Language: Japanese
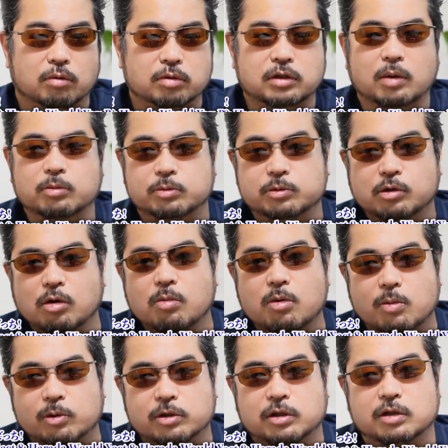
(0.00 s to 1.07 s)
これ多分向こう
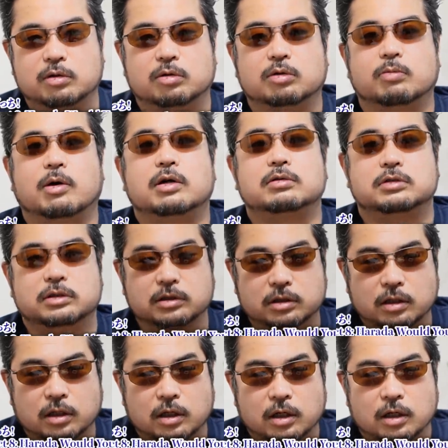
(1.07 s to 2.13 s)
も思ってることもある
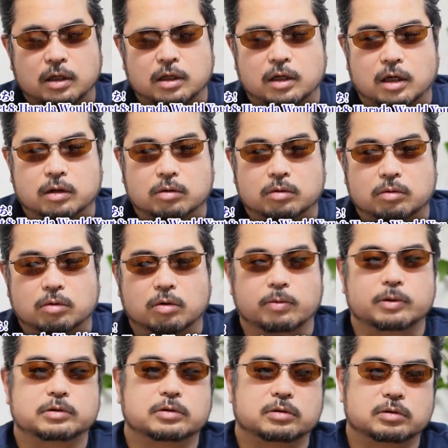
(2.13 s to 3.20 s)
しあのこれ
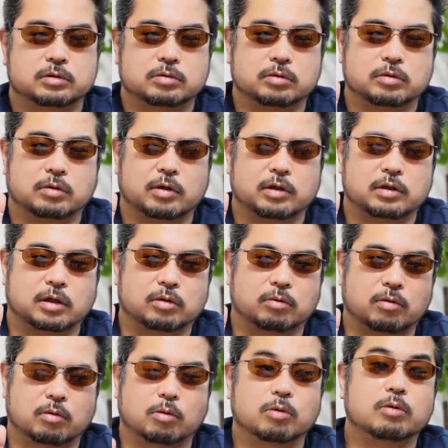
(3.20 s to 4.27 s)
は別にストリートファイターの
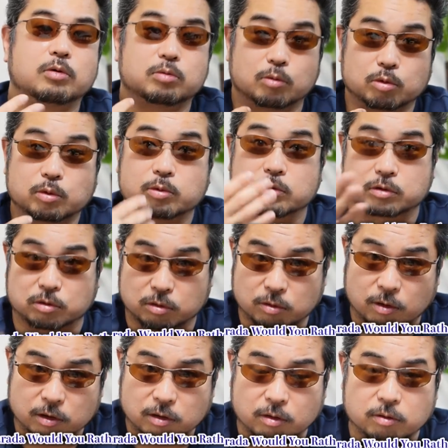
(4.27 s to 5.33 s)
ファン、俺はもともと
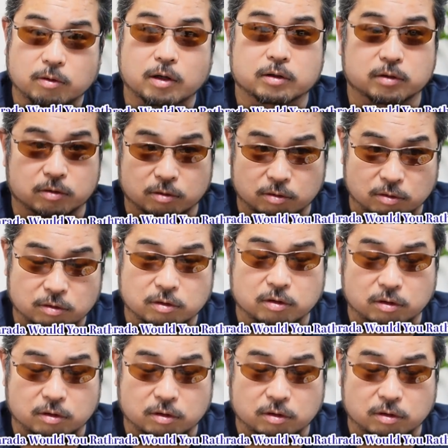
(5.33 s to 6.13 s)
ストリートファイター